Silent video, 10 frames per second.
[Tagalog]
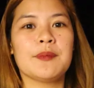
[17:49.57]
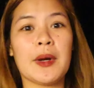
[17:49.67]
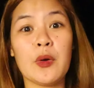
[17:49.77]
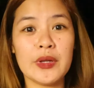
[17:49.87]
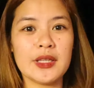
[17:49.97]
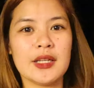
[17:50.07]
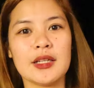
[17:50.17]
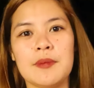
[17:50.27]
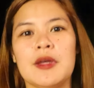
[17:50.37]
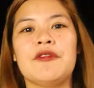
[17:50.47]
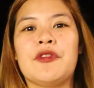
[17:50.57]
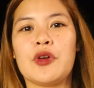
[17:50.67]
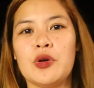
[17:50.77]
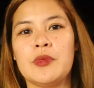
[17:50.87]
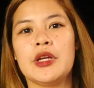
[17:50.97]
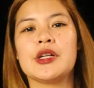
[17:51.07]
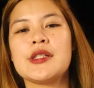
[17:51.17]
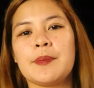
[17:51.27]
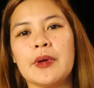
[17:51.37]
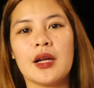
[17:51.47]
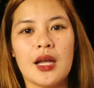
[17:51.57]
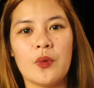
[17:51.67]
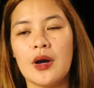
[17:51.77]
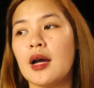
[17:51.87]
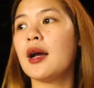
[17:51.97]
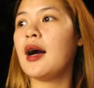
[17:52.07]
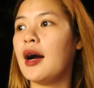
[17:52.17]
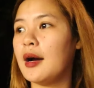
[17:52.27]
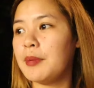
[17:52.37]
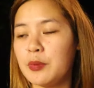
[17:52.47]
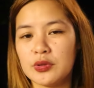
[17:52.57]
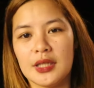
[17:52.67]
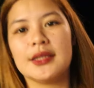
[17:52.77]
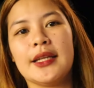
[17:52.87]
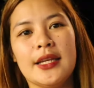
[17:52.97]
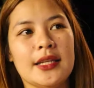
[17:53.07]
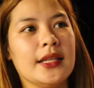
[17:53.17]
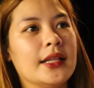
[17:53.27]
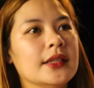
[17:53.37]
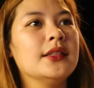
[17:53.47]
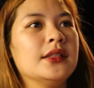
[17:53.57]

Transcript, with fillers: pauwi na rin kami from here sa Panglao hanggang ah, papuntang Trinidad.